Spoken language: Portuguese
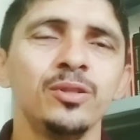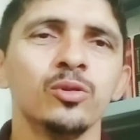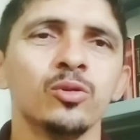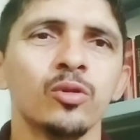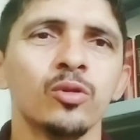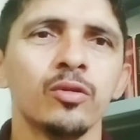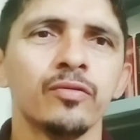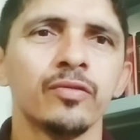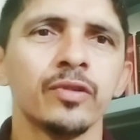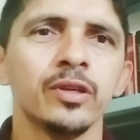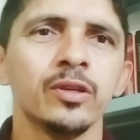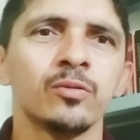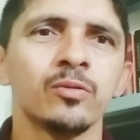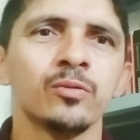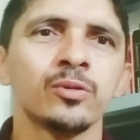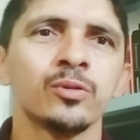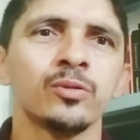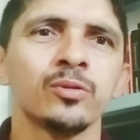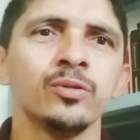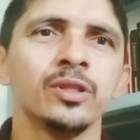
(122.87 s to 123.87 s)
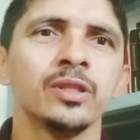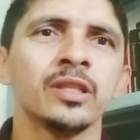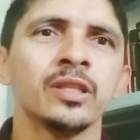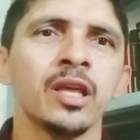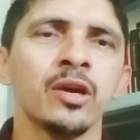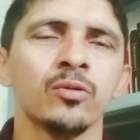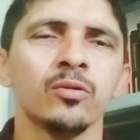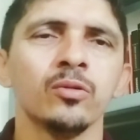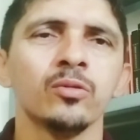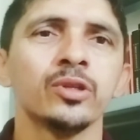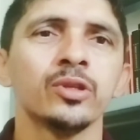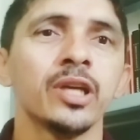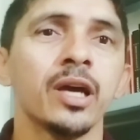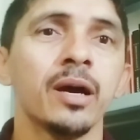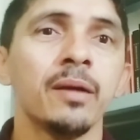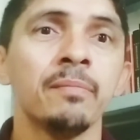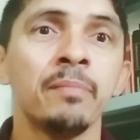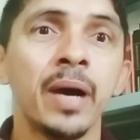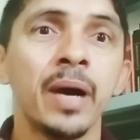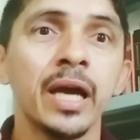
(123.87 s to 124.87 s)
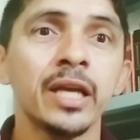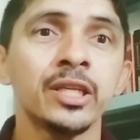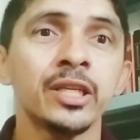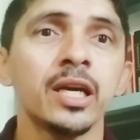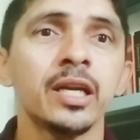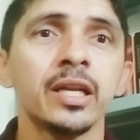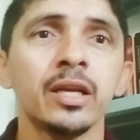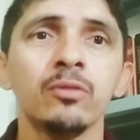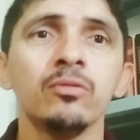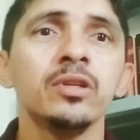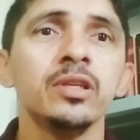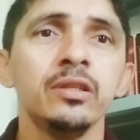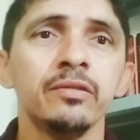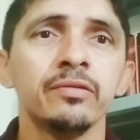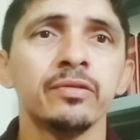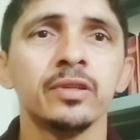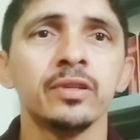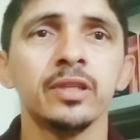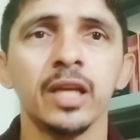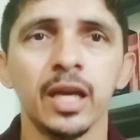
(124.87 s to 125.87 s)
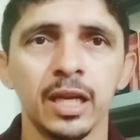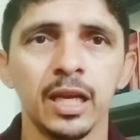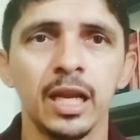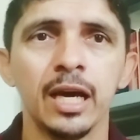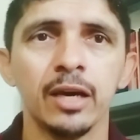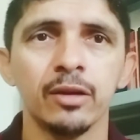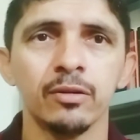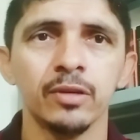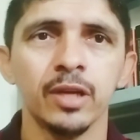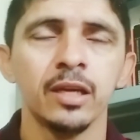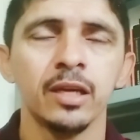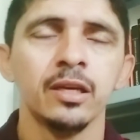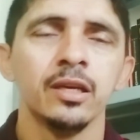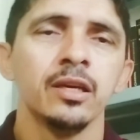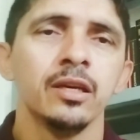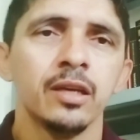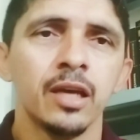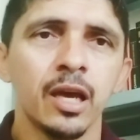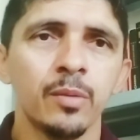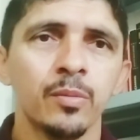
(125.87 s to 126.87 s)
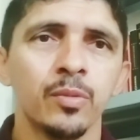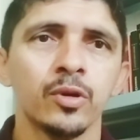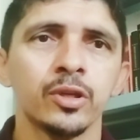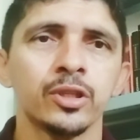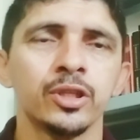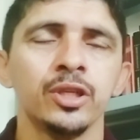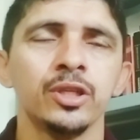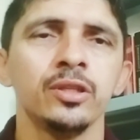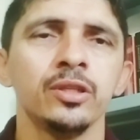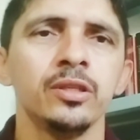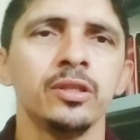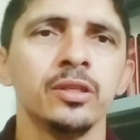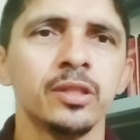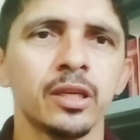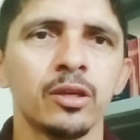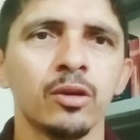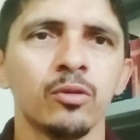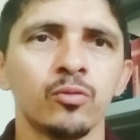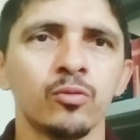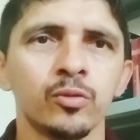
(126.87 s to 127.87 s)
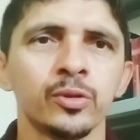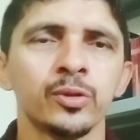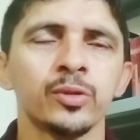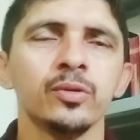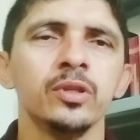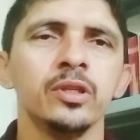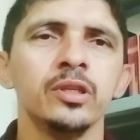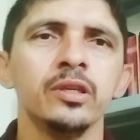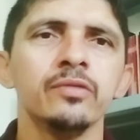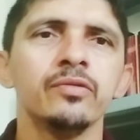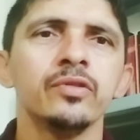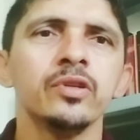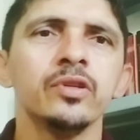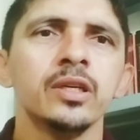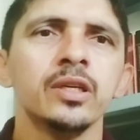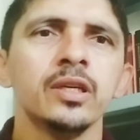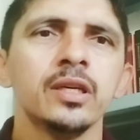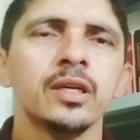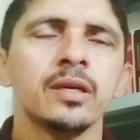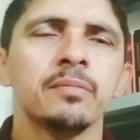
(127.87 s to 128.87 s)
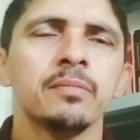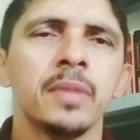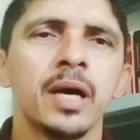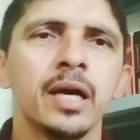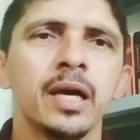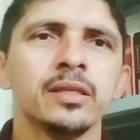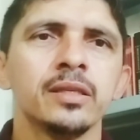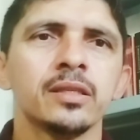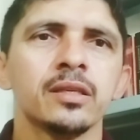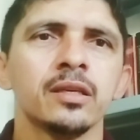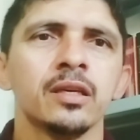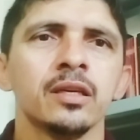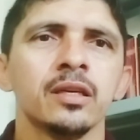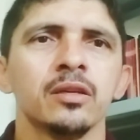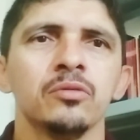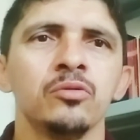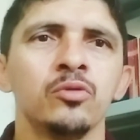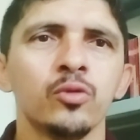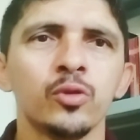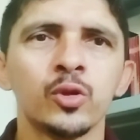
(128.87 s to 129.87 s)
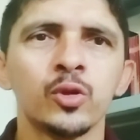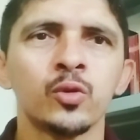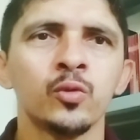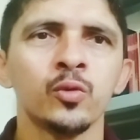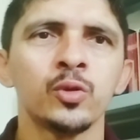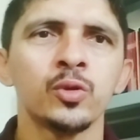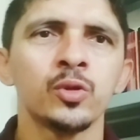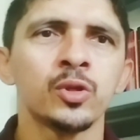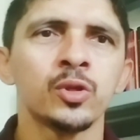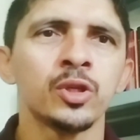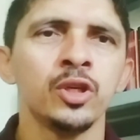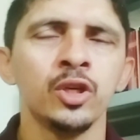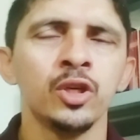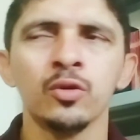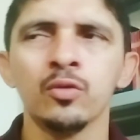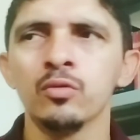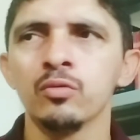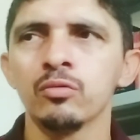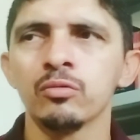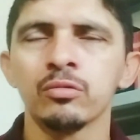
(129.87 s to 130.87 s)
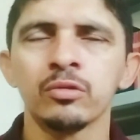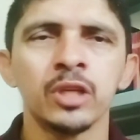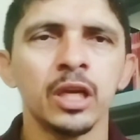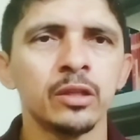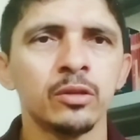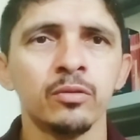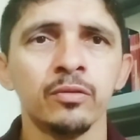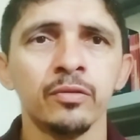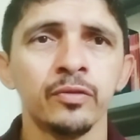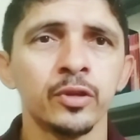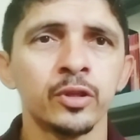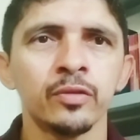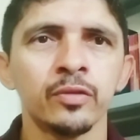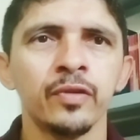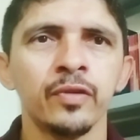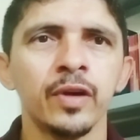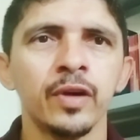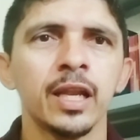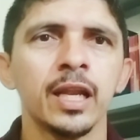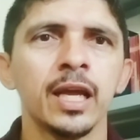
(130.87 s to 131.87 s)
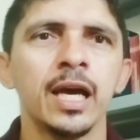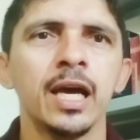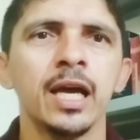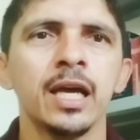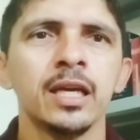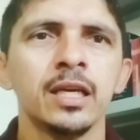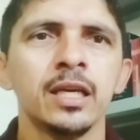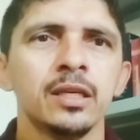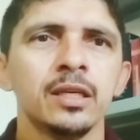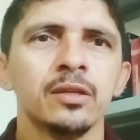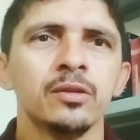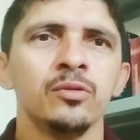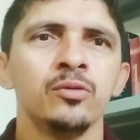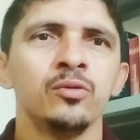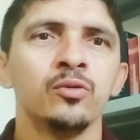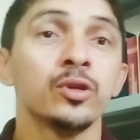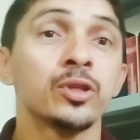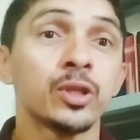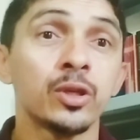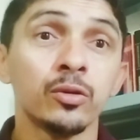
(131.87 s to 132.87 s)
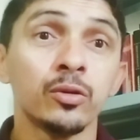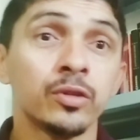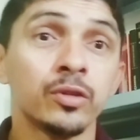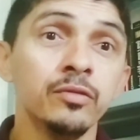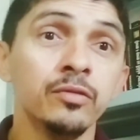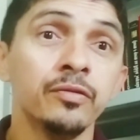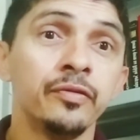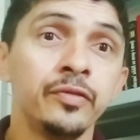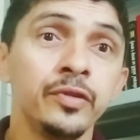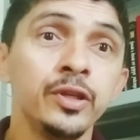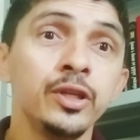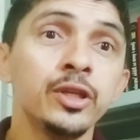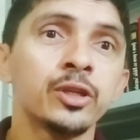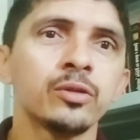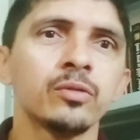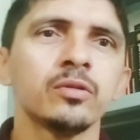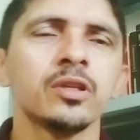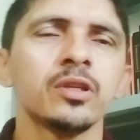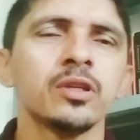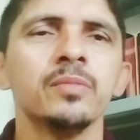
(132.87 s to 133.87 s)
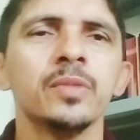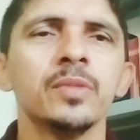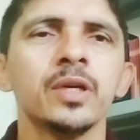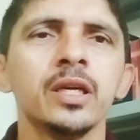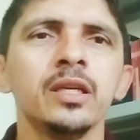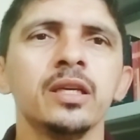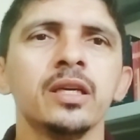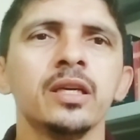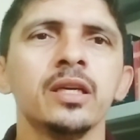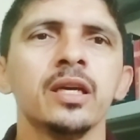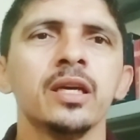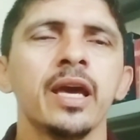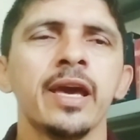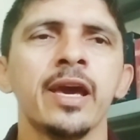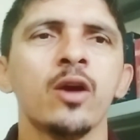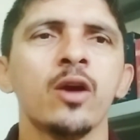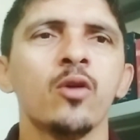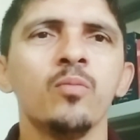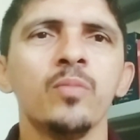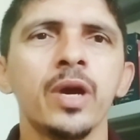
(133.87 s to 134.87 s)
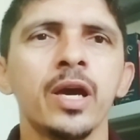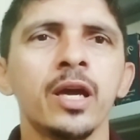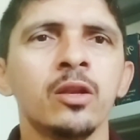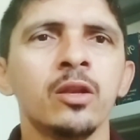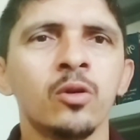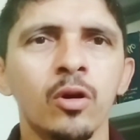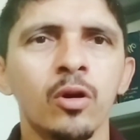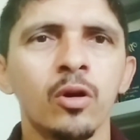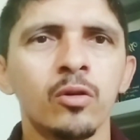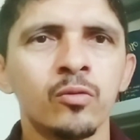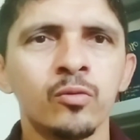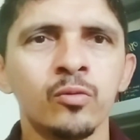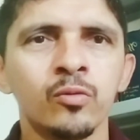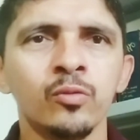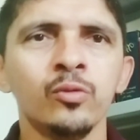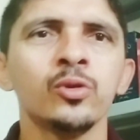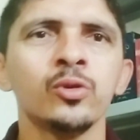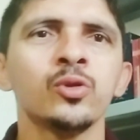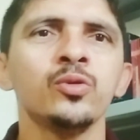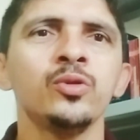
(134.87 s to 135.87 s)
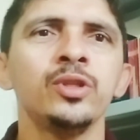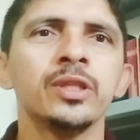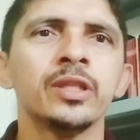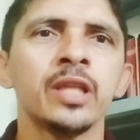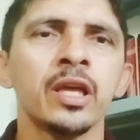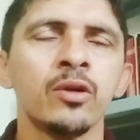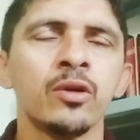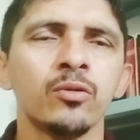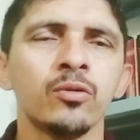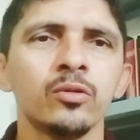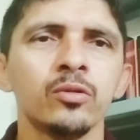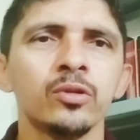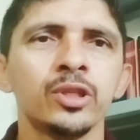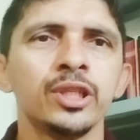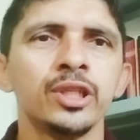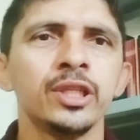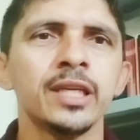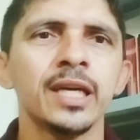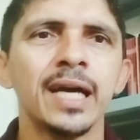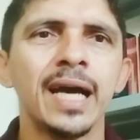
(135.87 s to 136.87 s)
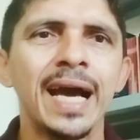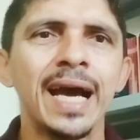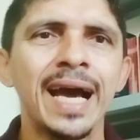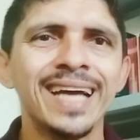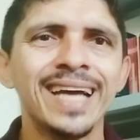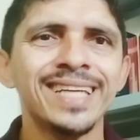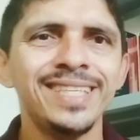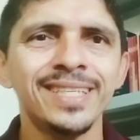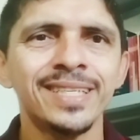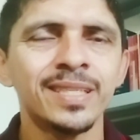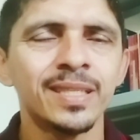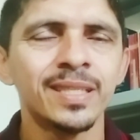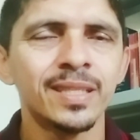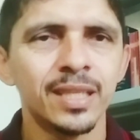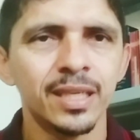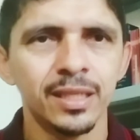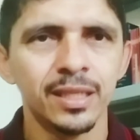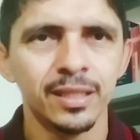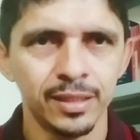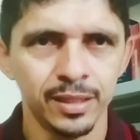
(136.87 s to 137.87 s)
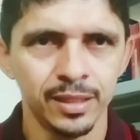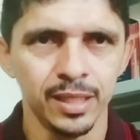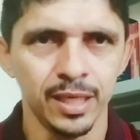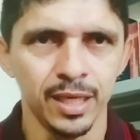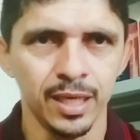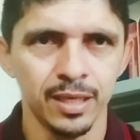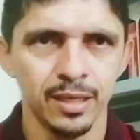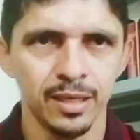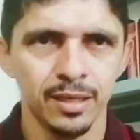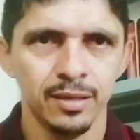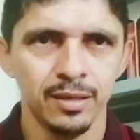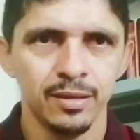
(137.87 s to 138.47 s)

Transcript: de Novo, aí, curso de Teologia, bacharel livre, né? Claro, né? É bom a gente dizer que é um curso livre, mas dos cursos que eu já tenho visto falar, dos que eu tenho visto também, é o melhor curso de teologia à distância.